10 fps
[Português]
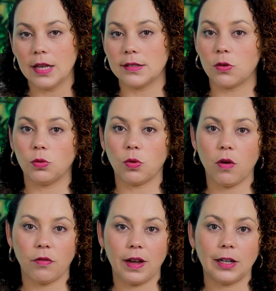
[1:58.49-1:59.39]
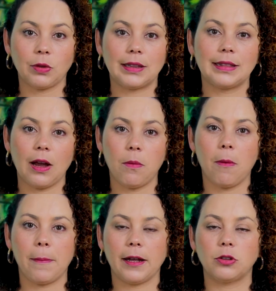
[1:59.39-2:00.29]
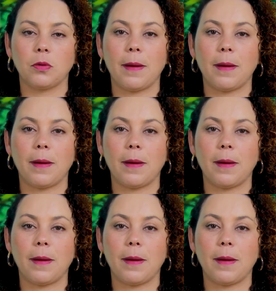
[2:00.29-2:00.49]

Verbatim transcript: Segundo o governo, até o momento,